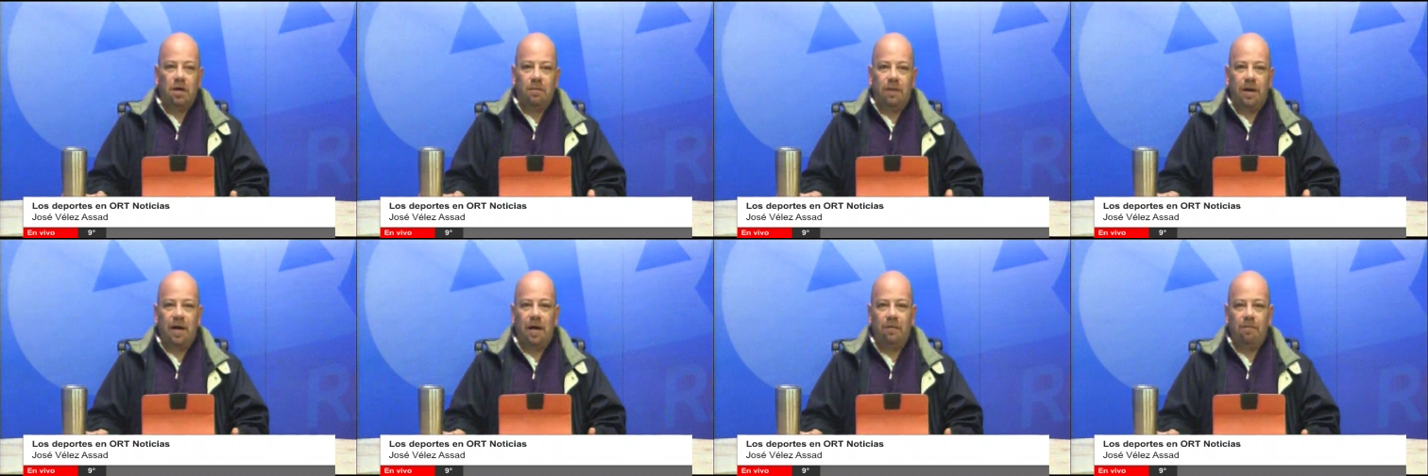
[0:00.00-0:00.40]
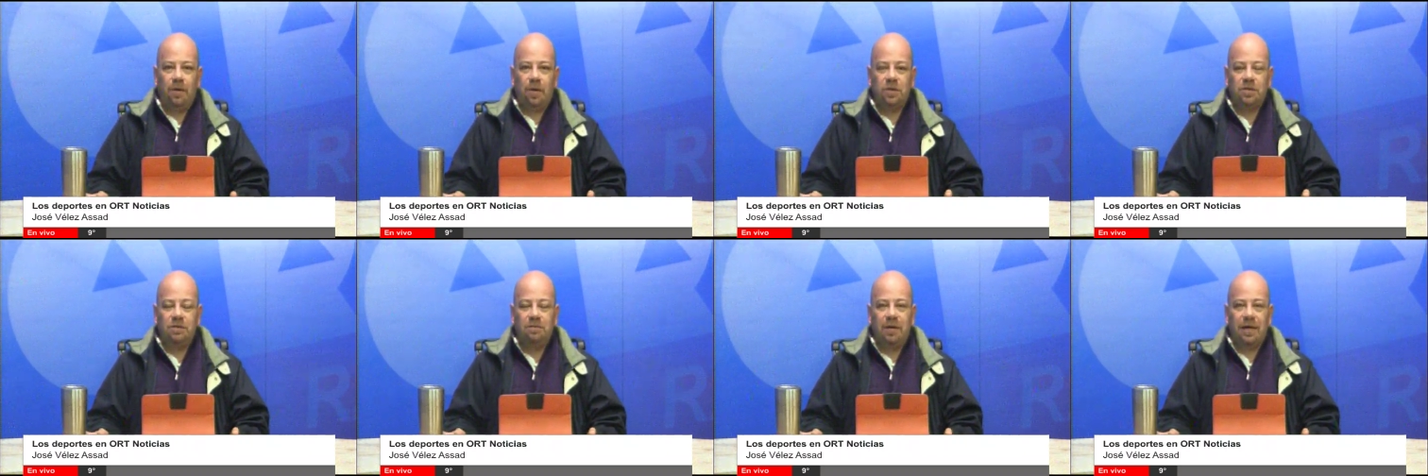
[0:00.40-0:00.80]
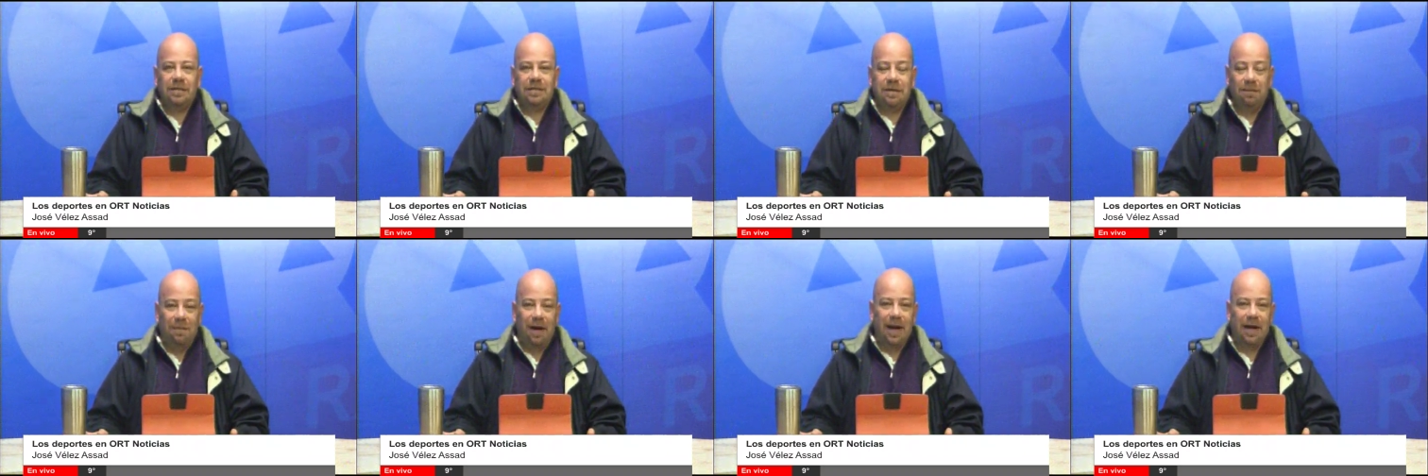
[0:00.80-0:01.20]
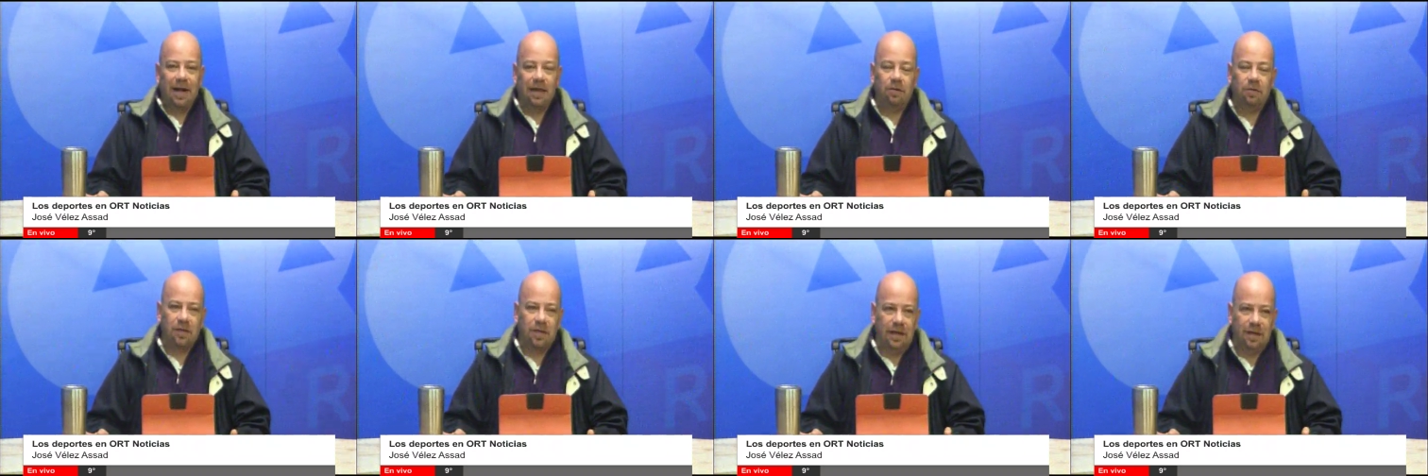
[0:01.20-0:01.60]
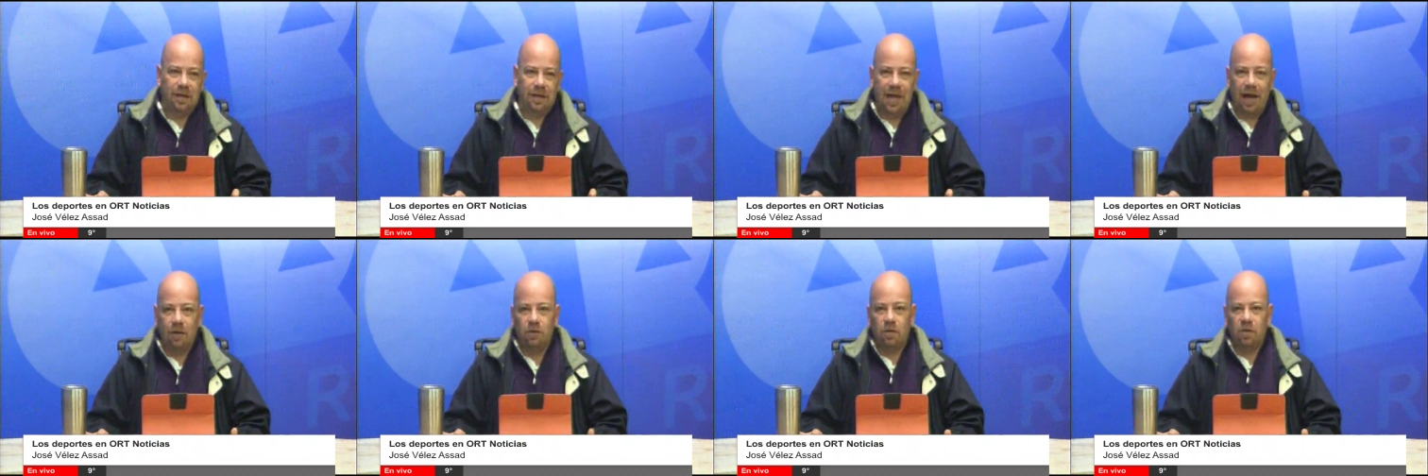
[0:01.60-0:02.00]
para la próxima semana, donde
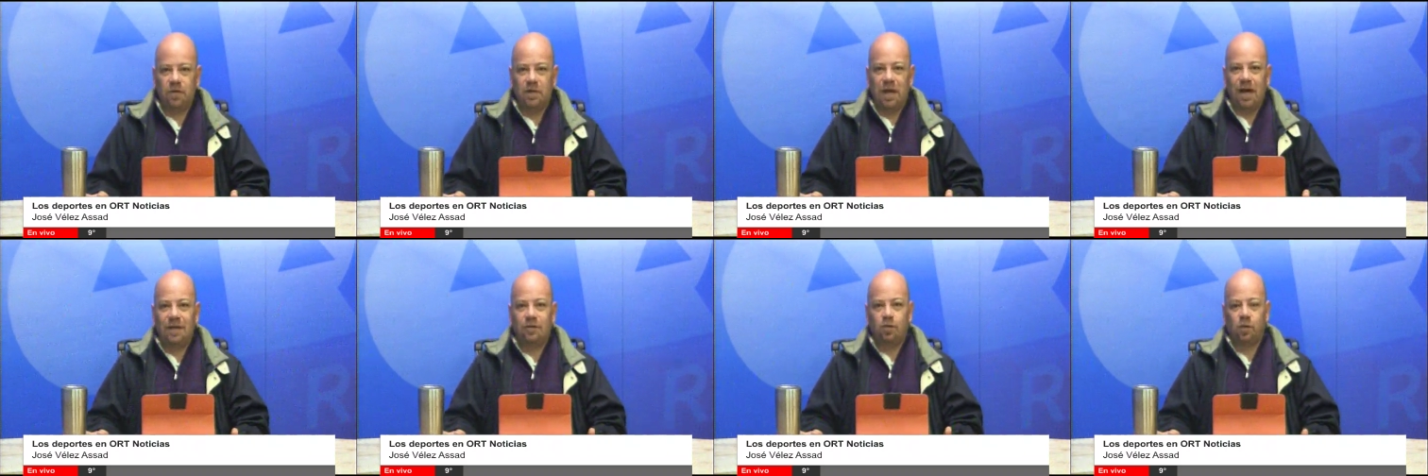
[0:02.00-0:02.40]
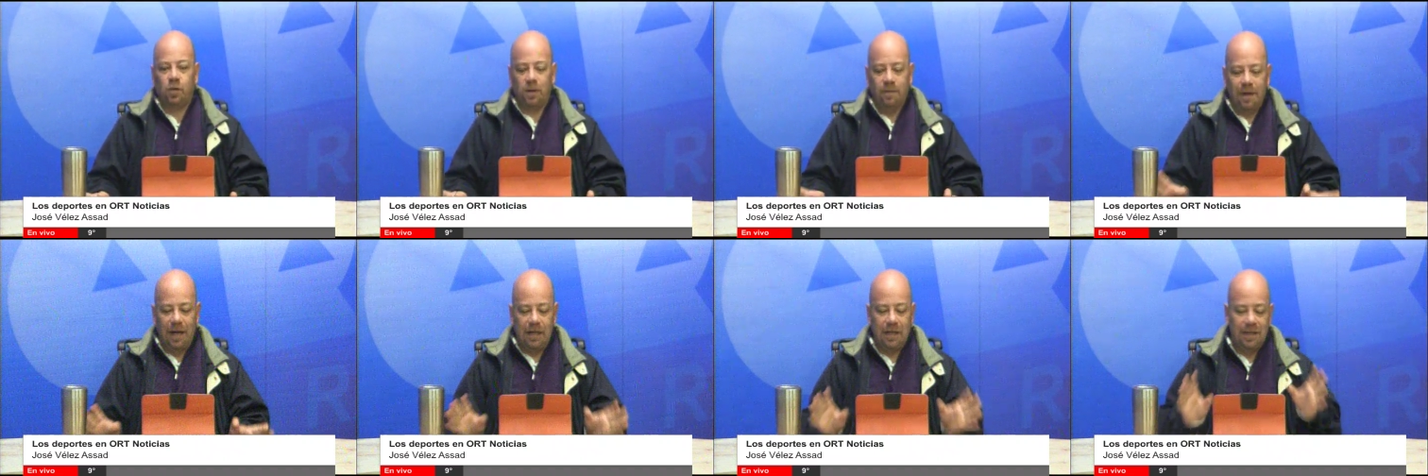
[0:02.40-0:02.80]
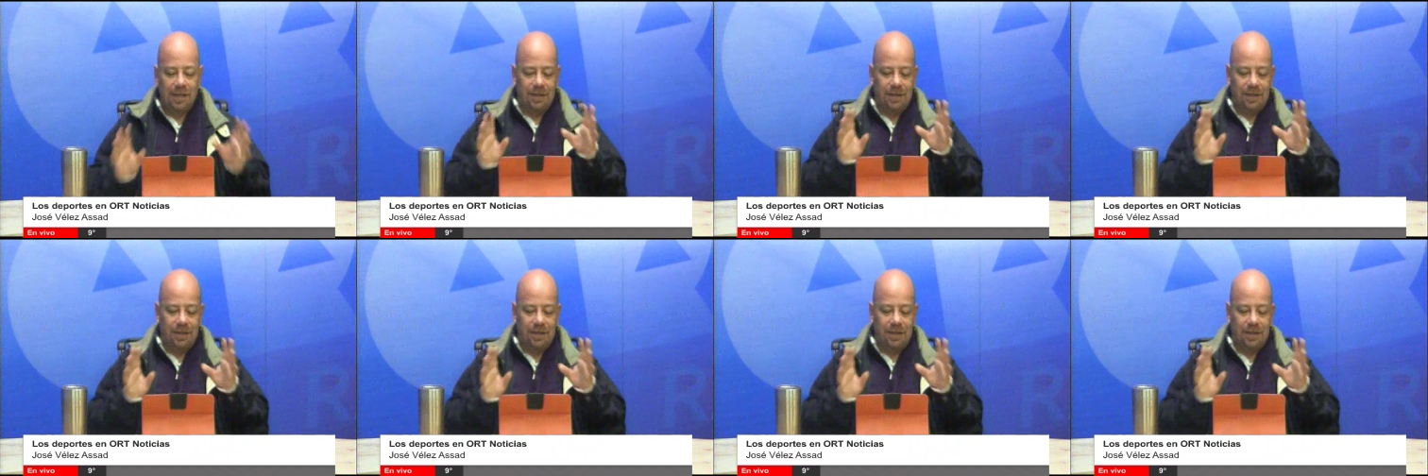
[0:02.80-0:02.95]
ya conocerá a su rival.